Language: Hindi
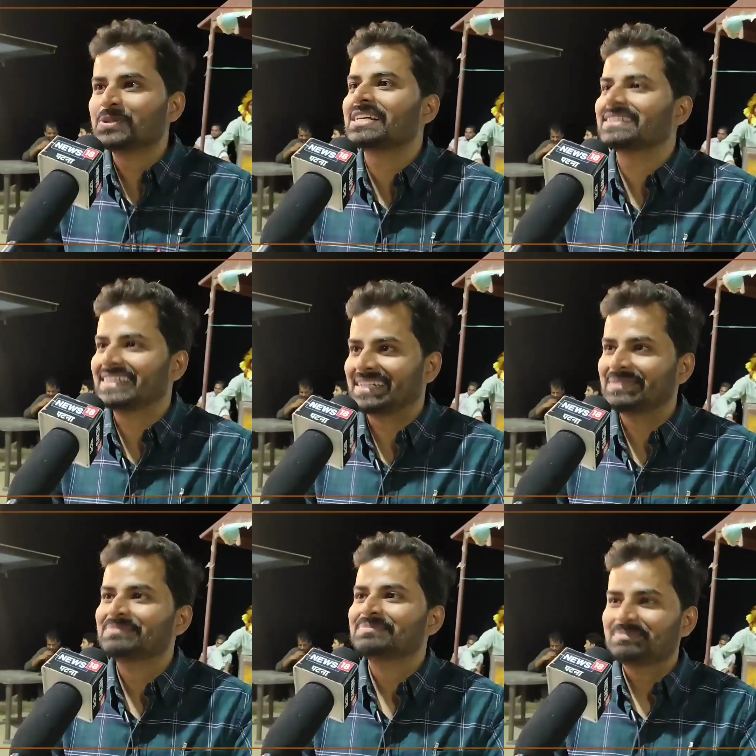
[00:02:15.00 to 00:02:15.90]
से जुड़ सकते
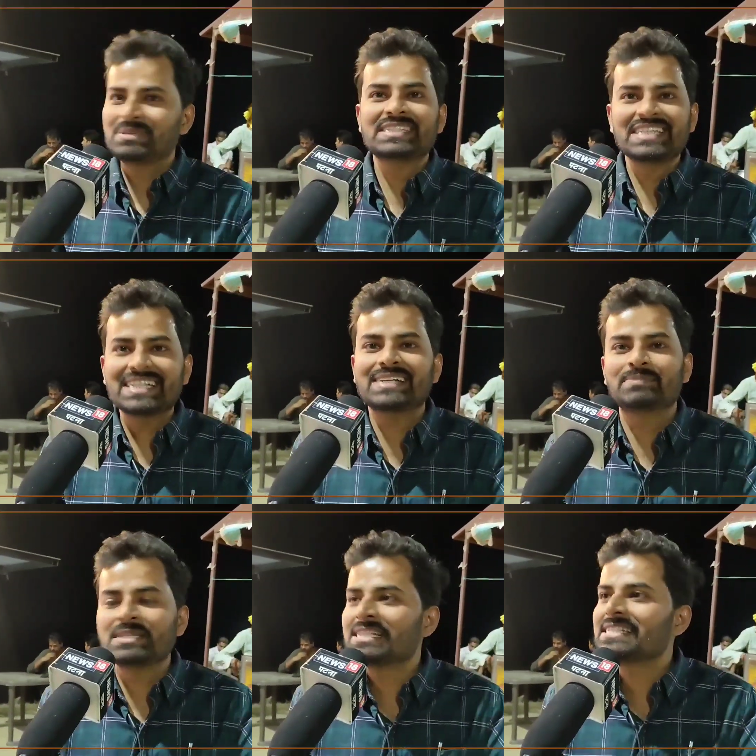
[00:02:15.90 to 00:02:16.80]
हैं बिजनेस
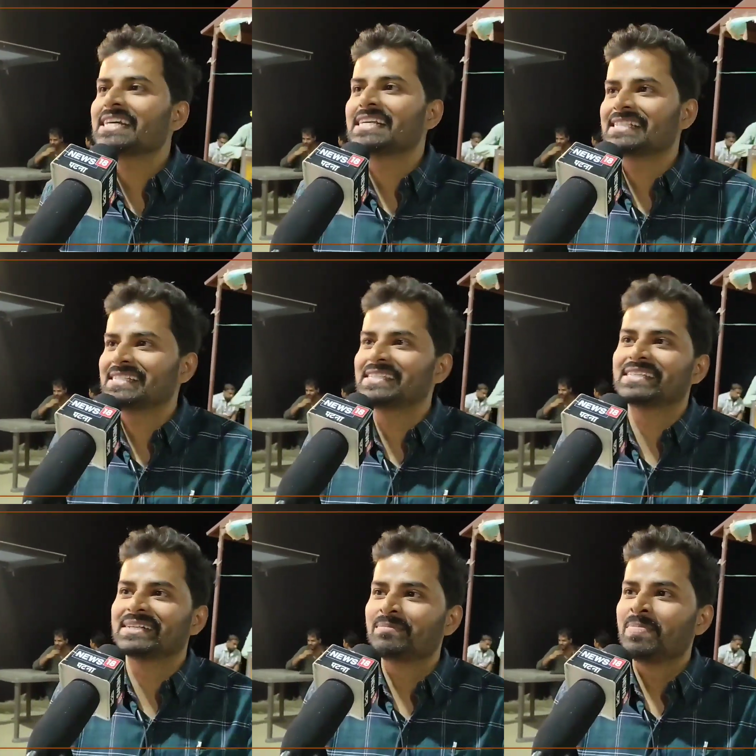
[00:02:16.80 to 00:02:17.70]
बिजनेस एक ऐसा
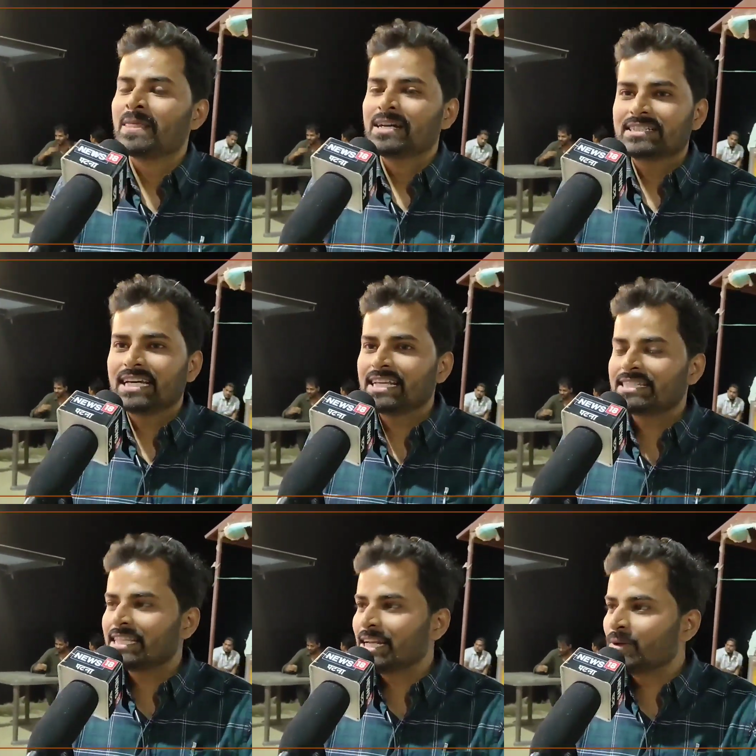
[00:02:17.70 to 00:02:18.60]
चीज़ है ज़्यादा
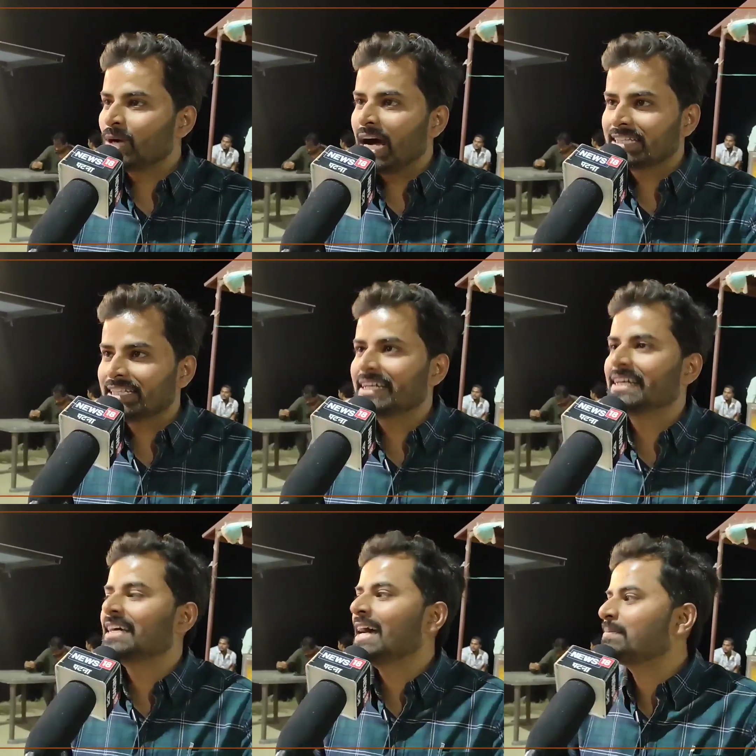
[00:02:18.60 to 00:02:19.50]
से ज़्यादा लोग आते
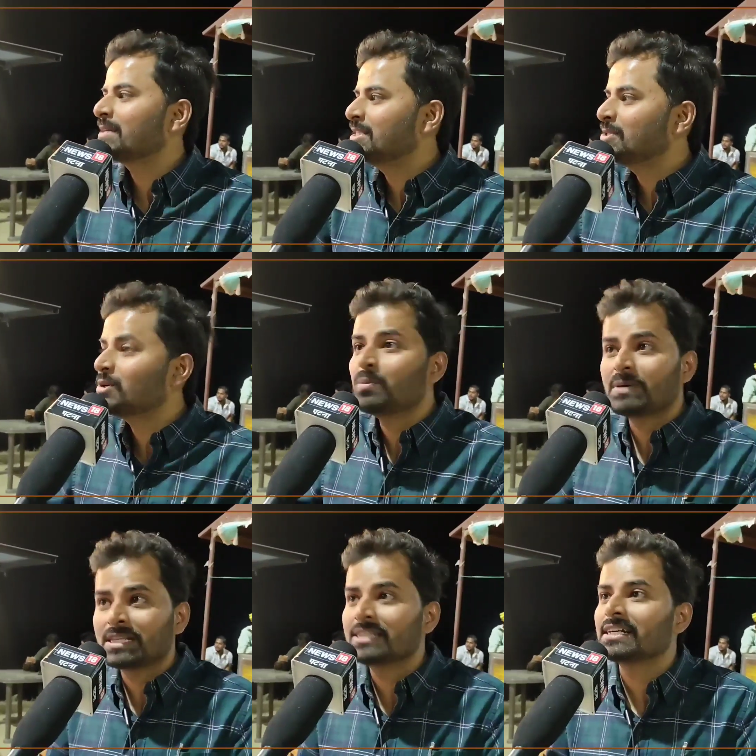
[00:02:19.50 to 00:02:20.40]
हैं आपके चीज़ों को
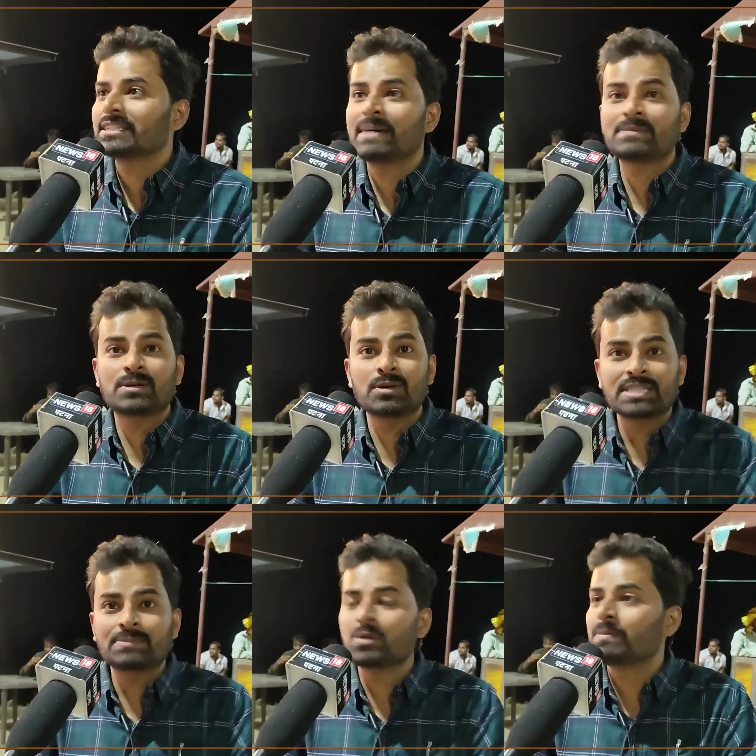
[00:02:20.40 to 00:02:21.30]
पसंद करते हैं आपके
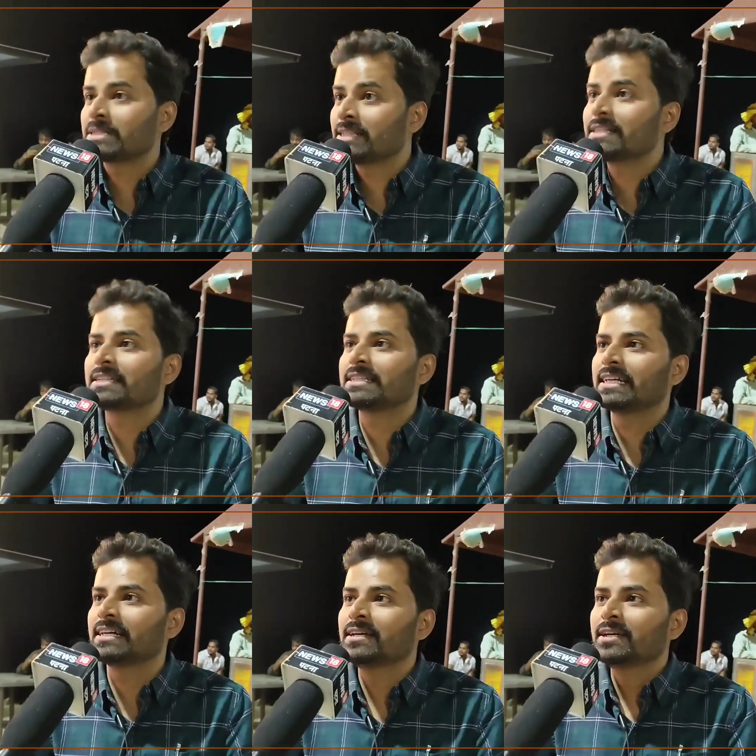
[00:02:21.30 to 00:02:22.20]
कॉन्सेप्ट को पसंद करते
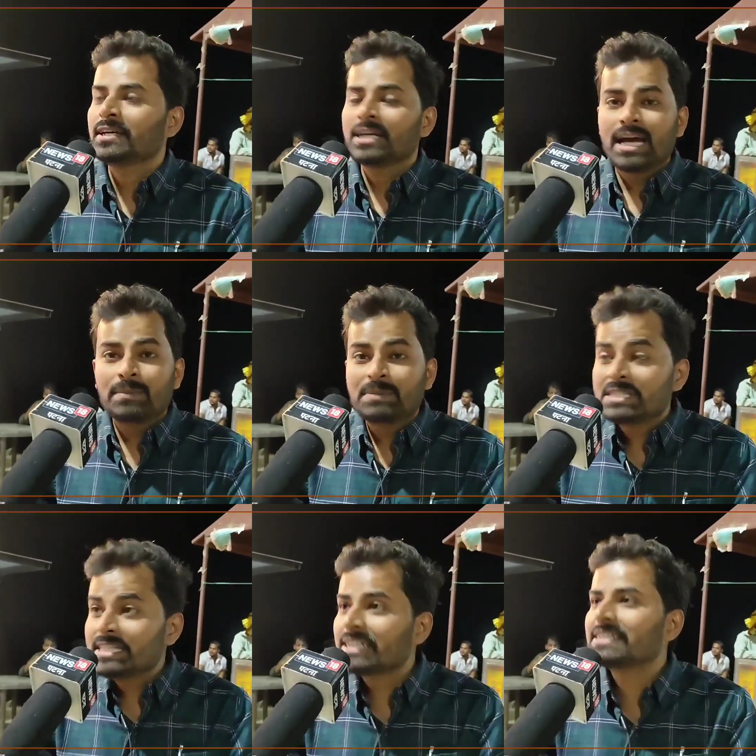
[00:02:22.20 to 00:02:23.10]
हैं
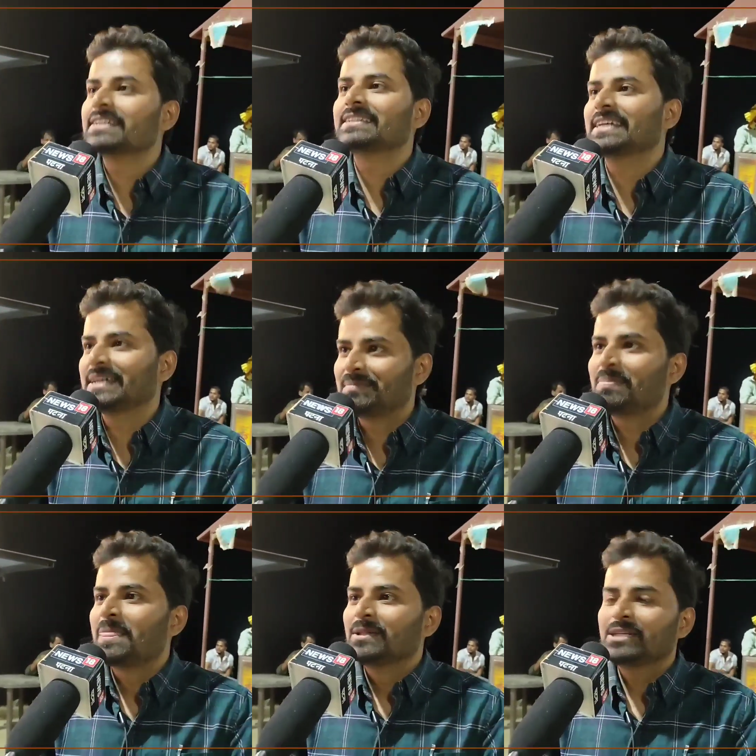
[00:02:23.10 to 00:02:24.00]
अप्रिसिएट करते हैं
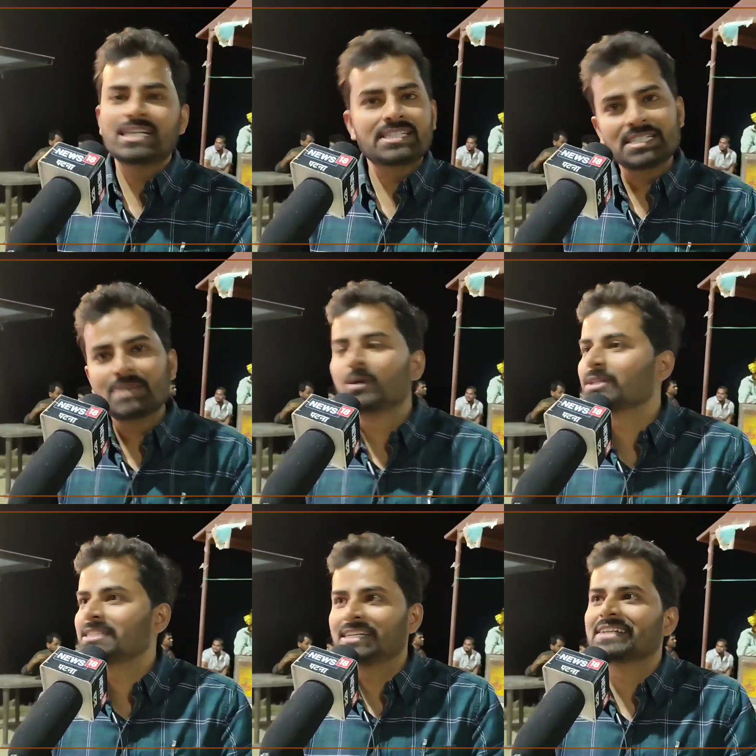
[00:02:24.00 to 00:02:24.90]
तो ये चीज़ें
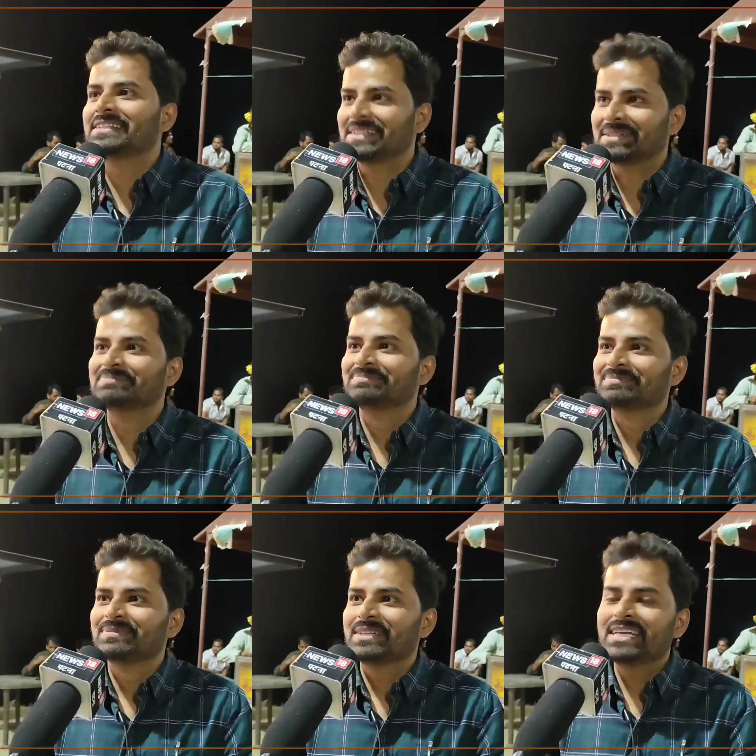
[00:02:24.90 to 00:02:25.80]
बहुत अच्छी लगती हैं
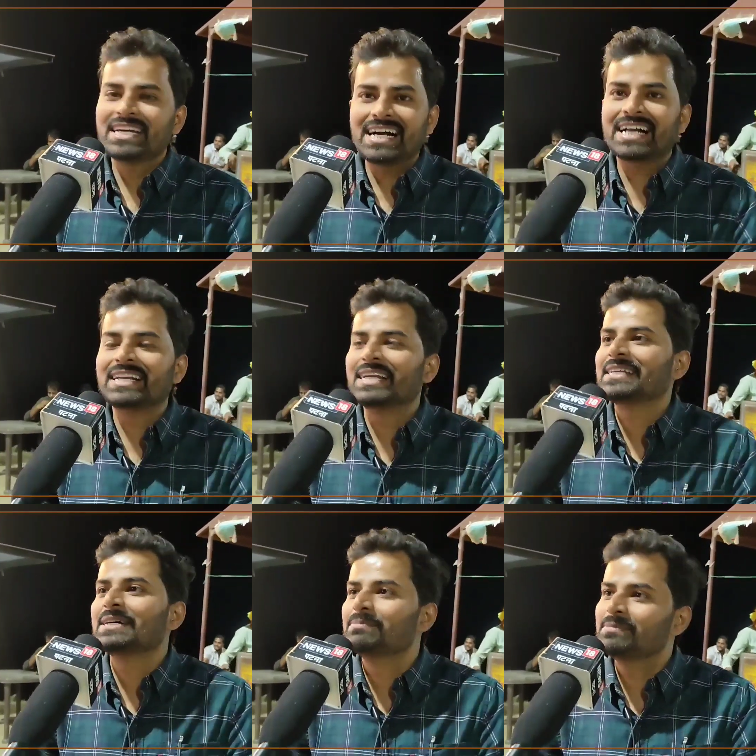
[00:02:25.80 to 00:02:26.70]
ये कारण
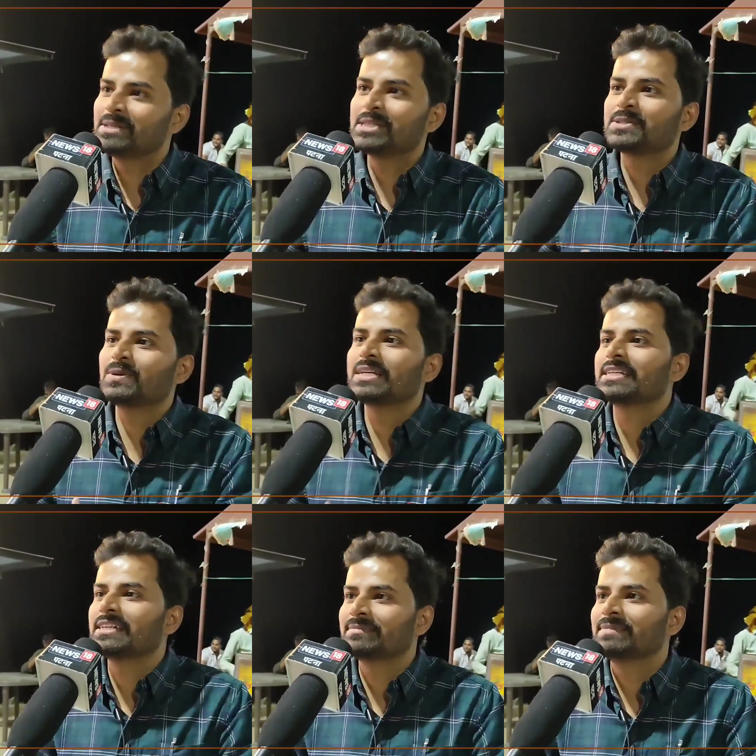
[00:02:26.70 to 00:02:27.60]
है कि हम इस चीज़ को
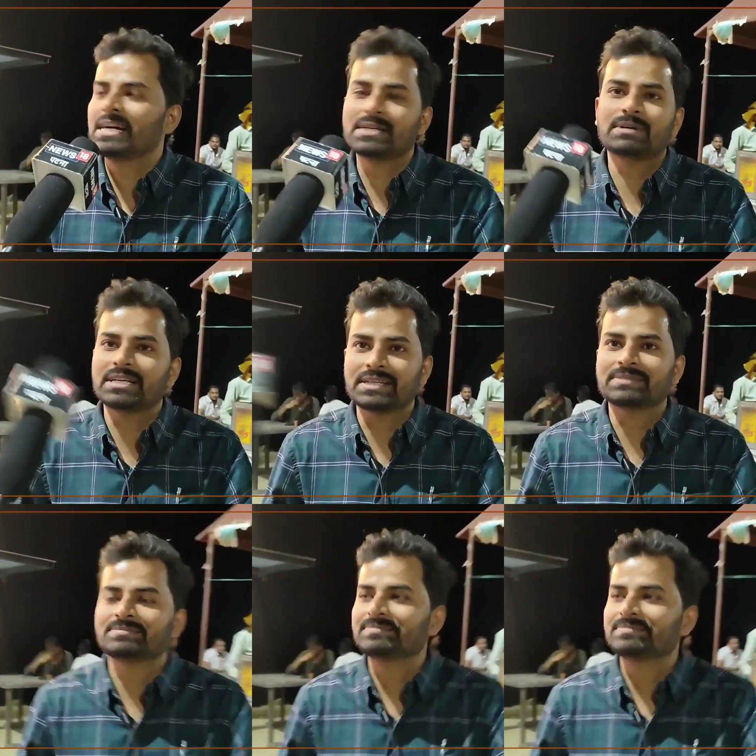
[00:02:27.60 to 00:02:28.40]
लेके आगे बढ़े